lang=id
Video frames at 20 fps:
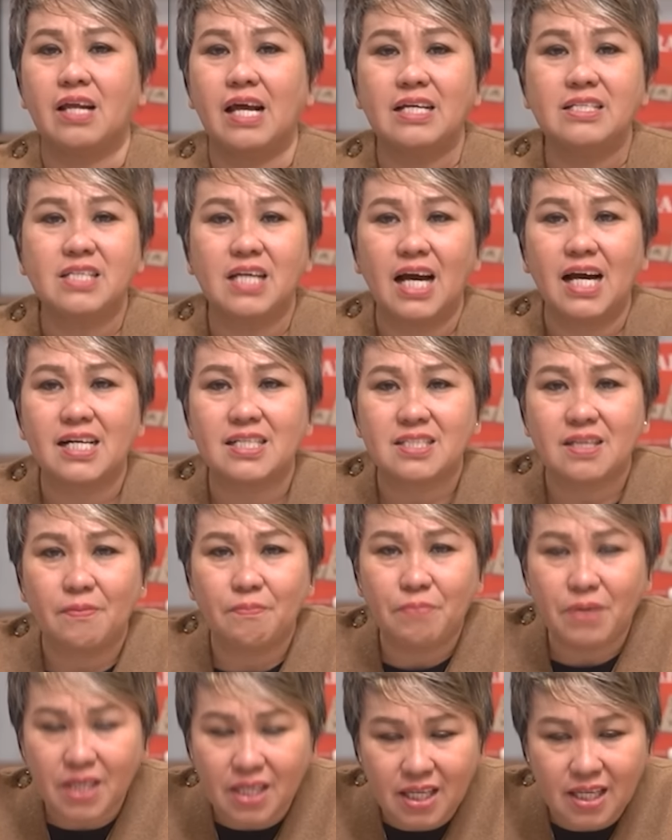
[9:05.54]
Raja
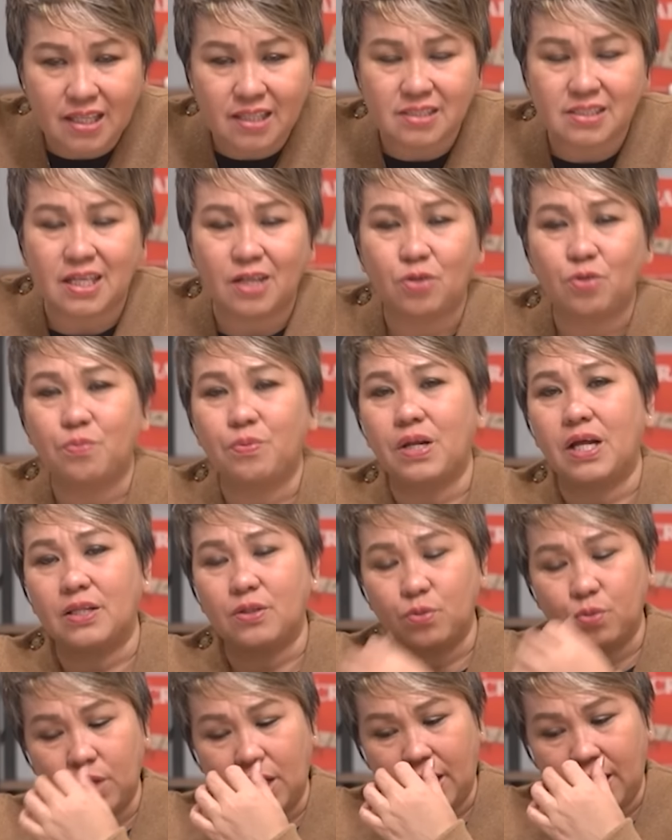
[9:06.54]
Asa bikin satu
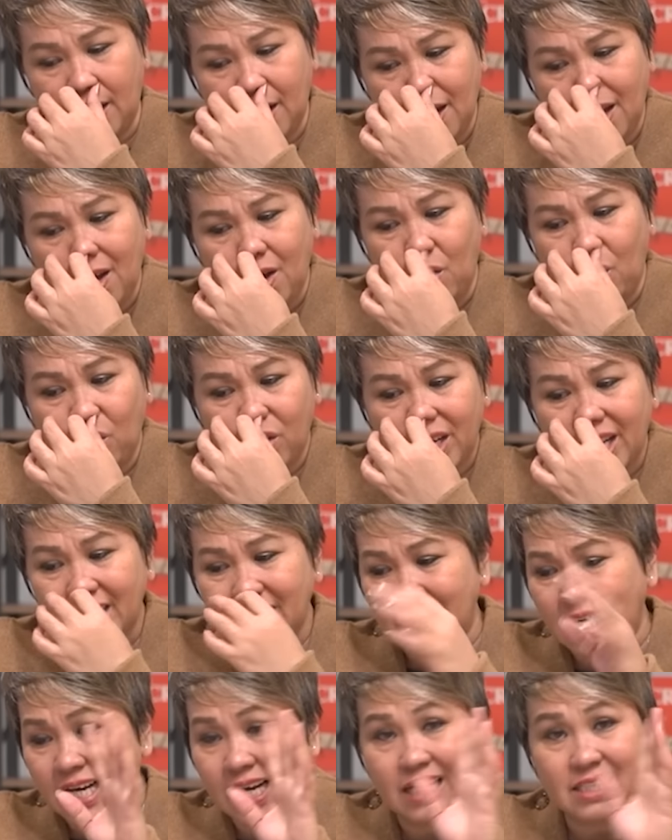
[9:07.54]
peraturan.
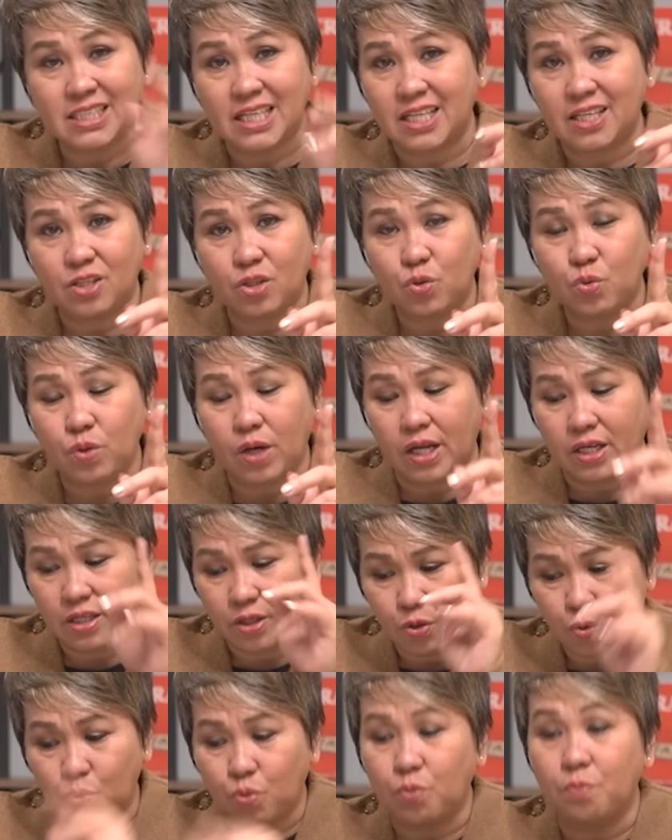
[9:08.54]
Orang yang gak cari Tuhan
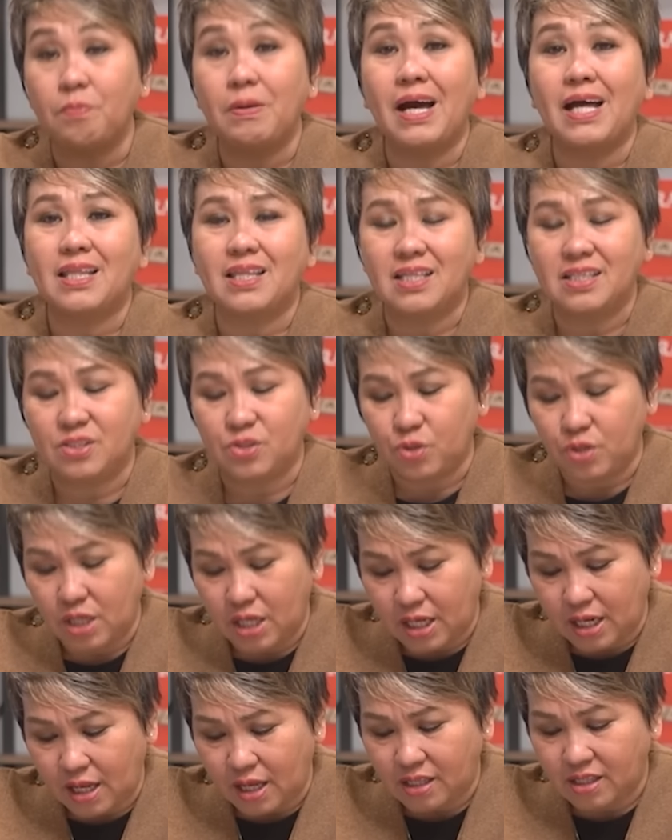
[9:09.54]
dihukum mati
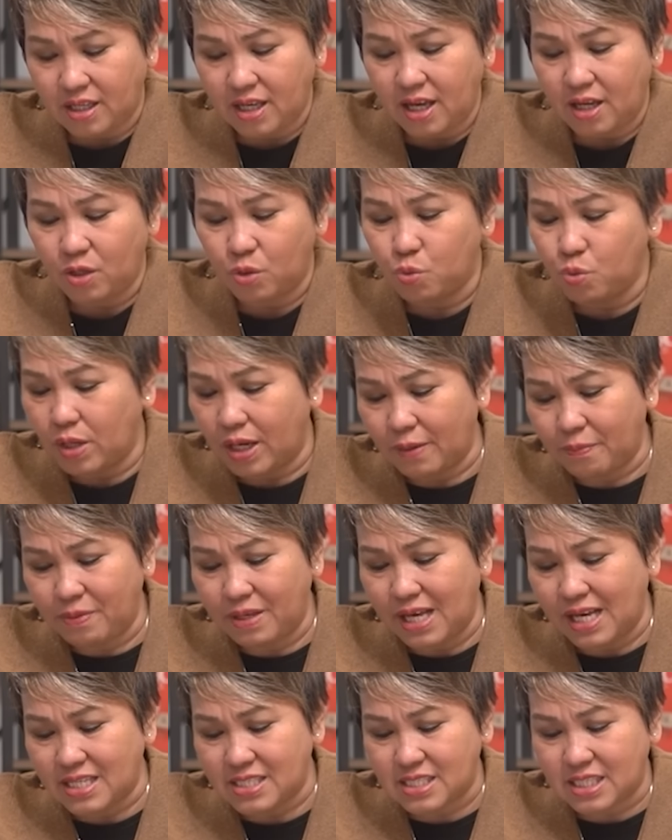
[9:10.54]
saudara. Ya luar
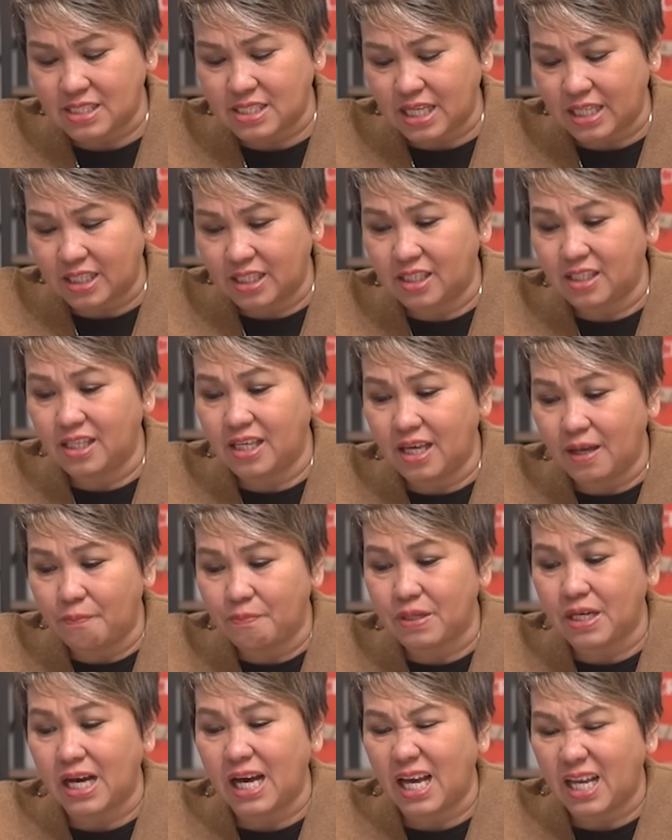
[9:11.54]
biasa saking
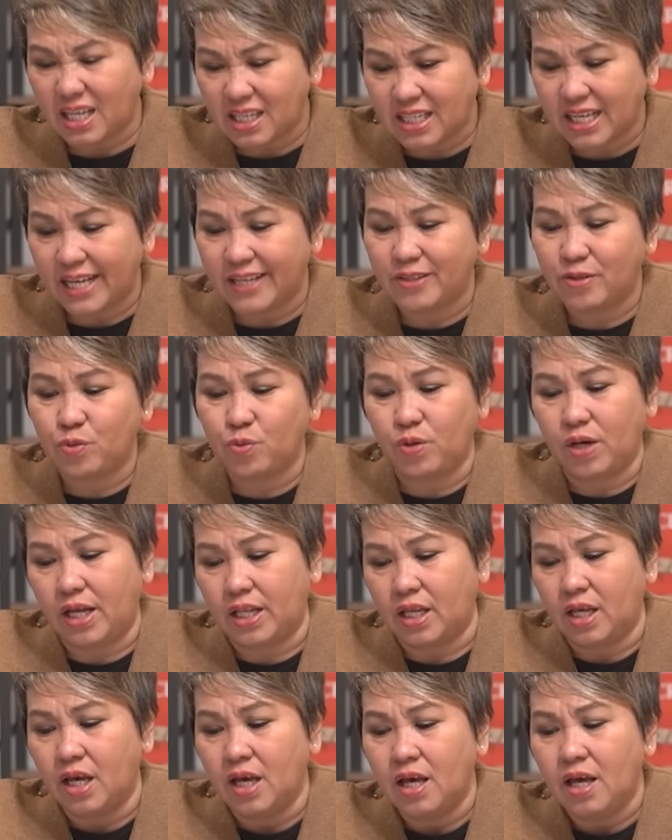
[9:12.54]
dia menghargai
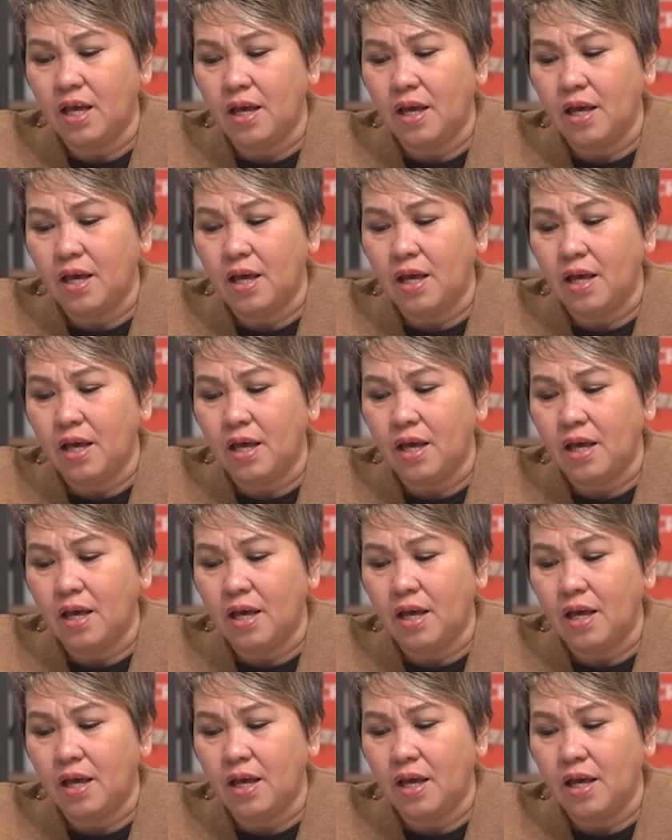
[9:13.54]
Tuhan.